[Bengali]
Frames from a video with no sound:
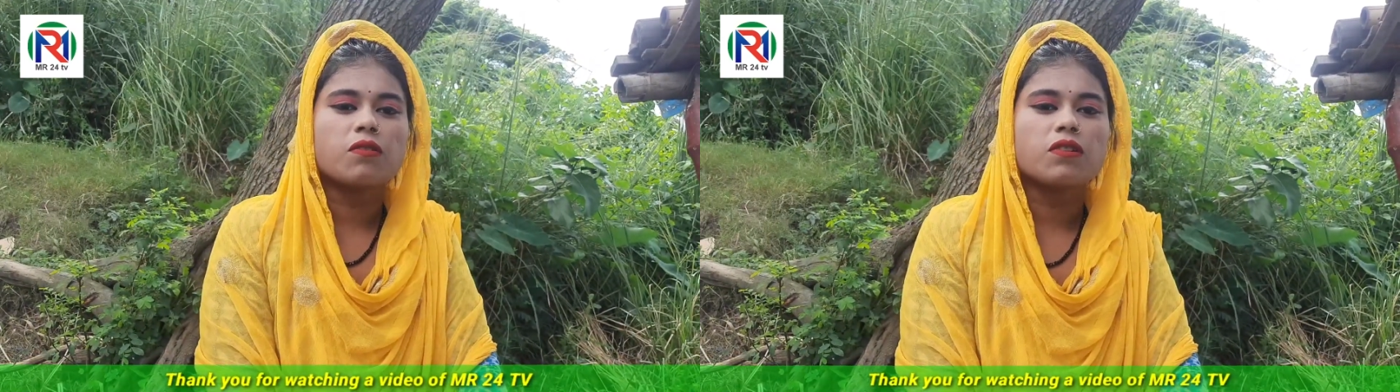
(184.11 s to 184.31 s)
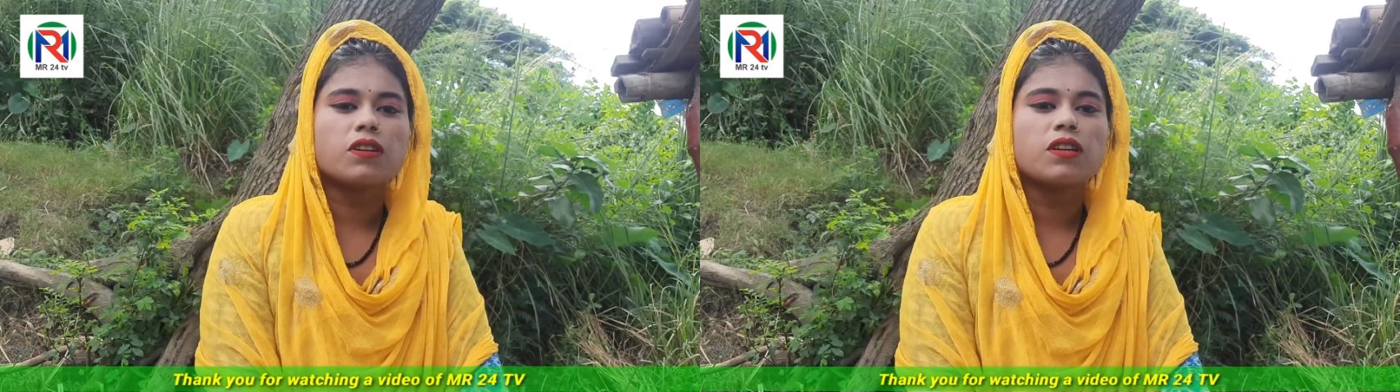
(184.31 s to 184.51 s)

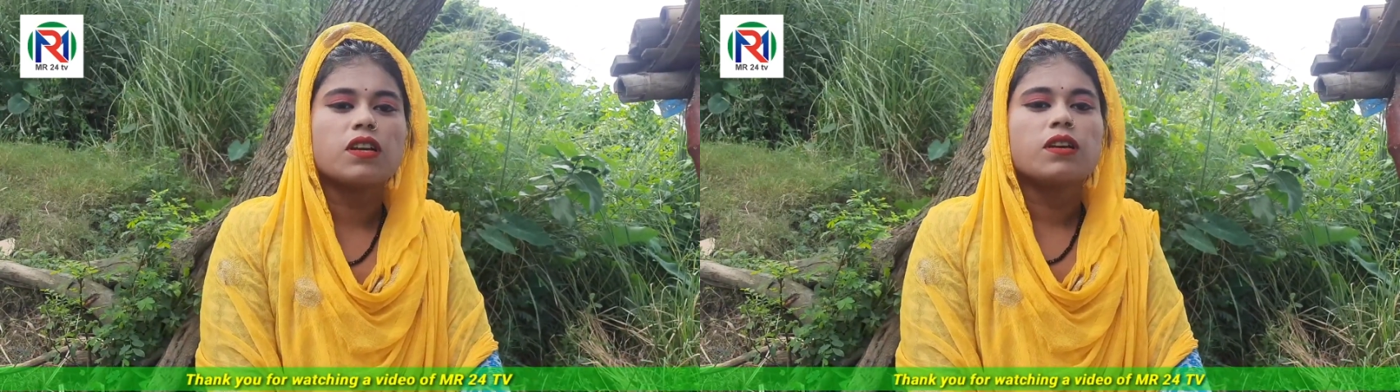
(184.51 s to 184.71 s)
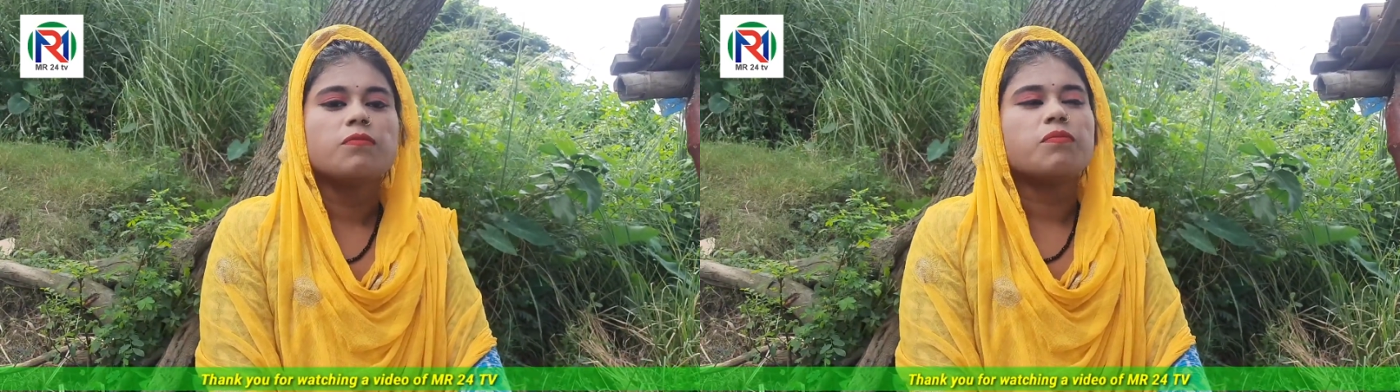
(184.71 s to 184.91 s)
হয়
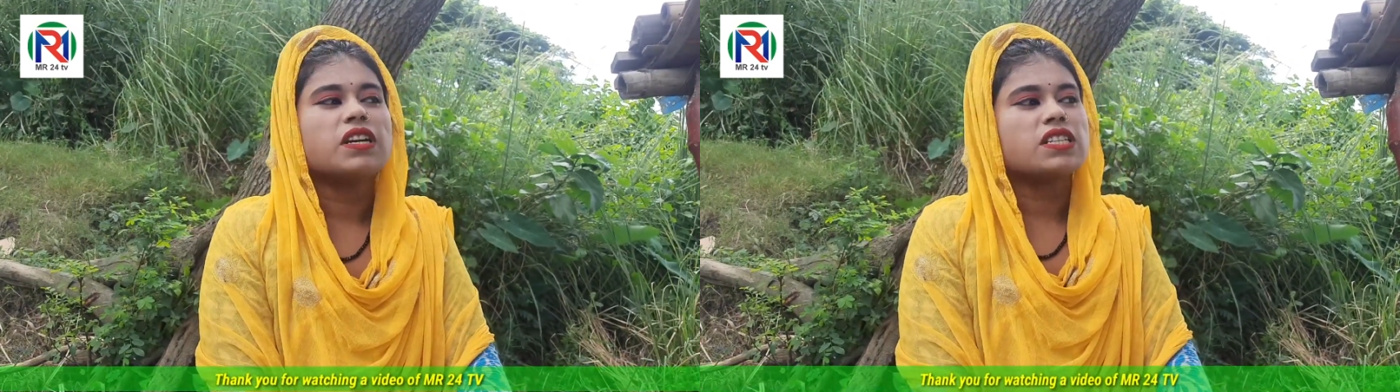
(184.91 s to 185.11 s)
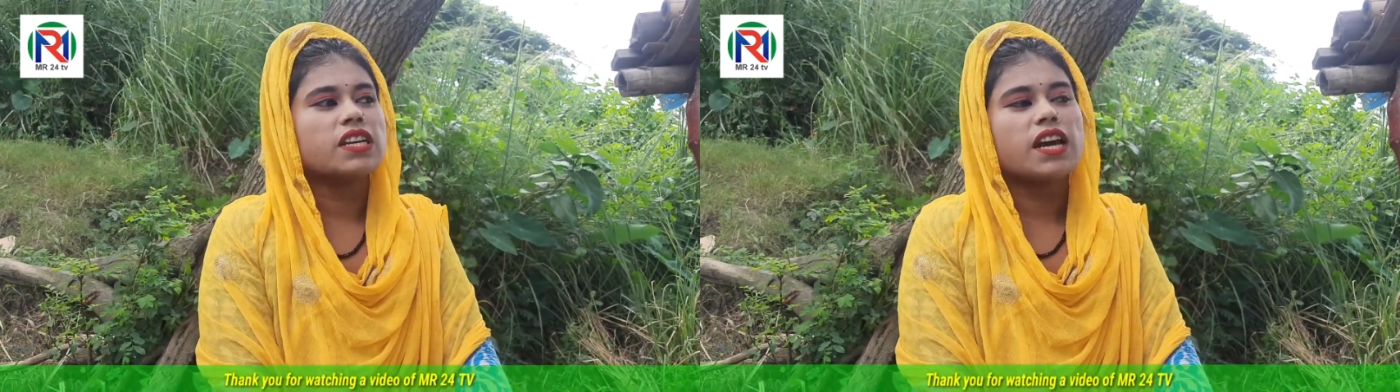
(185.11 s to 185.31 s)

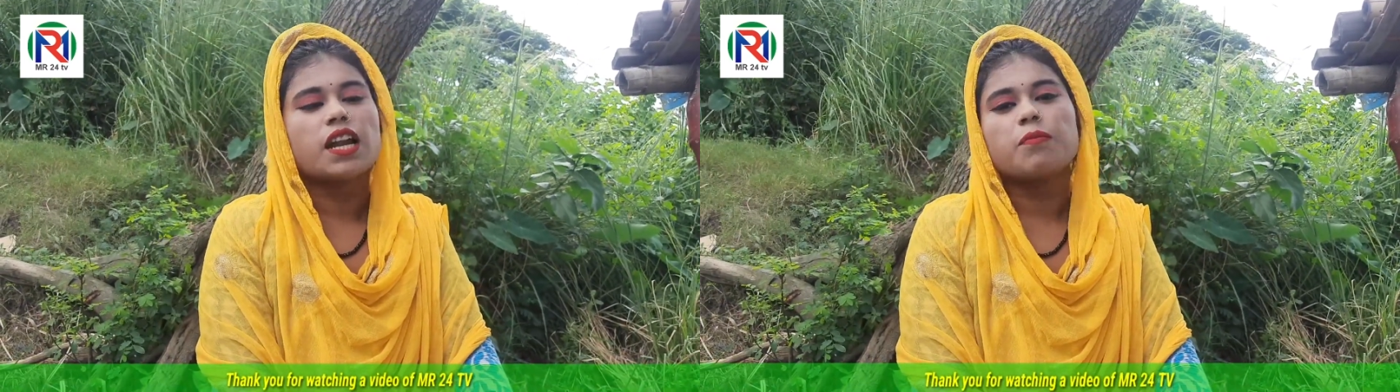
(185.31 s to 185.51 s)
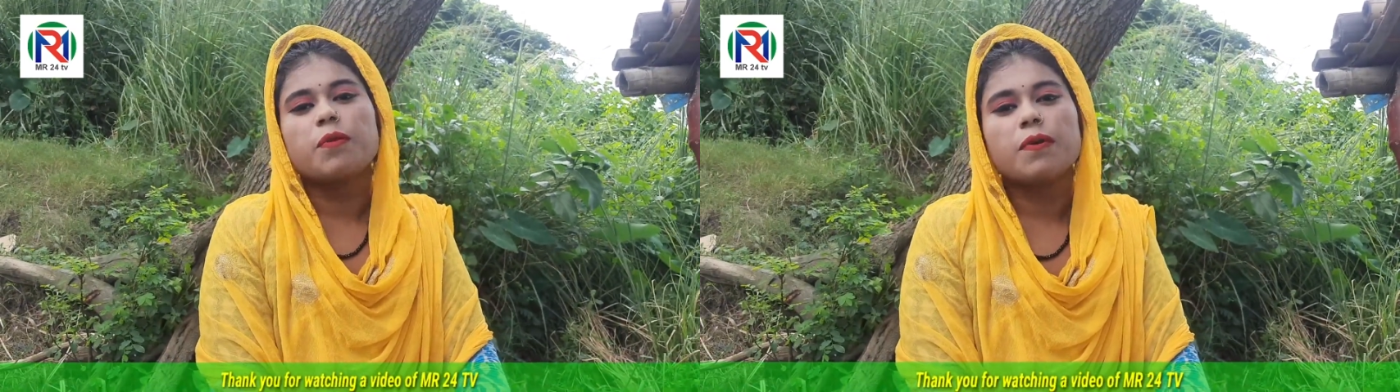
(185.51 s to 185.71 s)
মানুষে
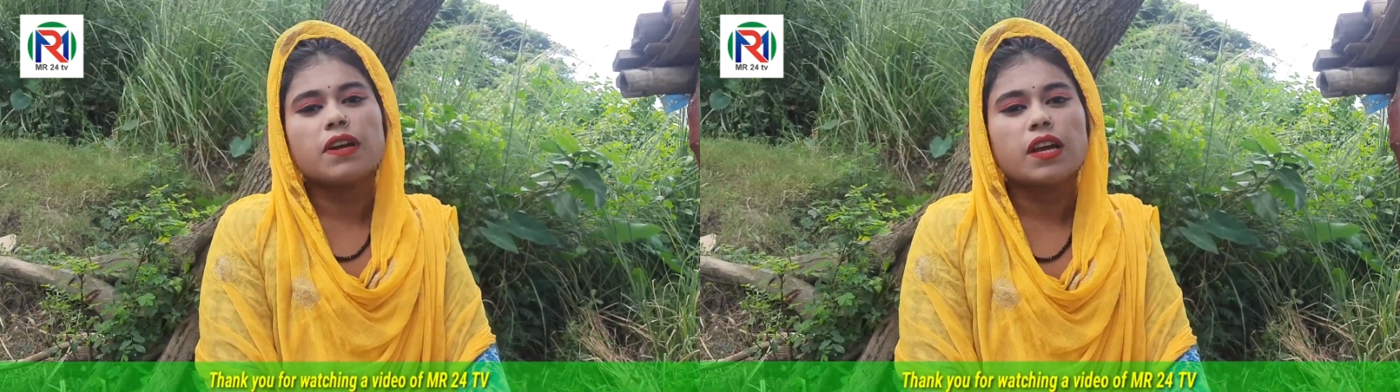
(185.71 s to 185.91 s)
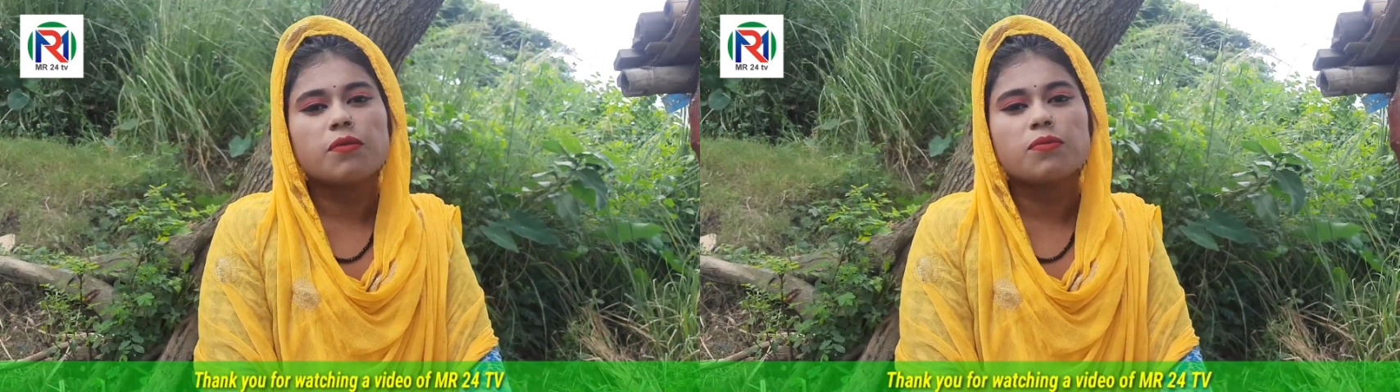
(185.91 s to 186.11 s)
গ্রামে
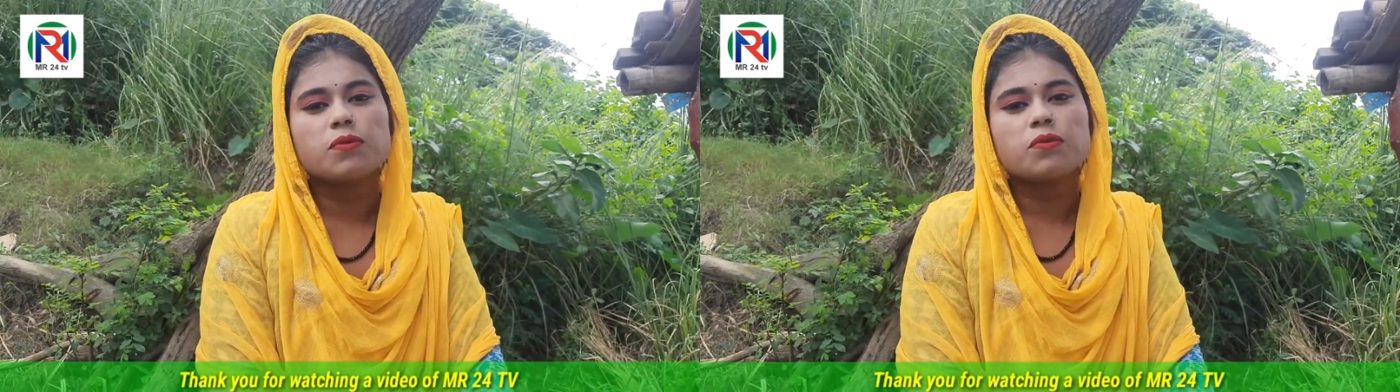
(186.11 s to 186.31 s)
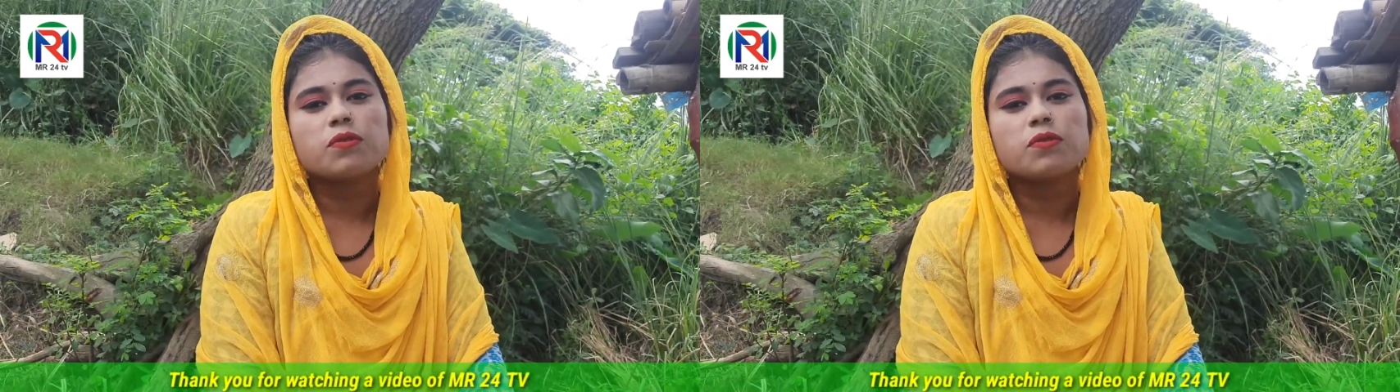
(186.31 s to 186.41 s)
পাঠাইবো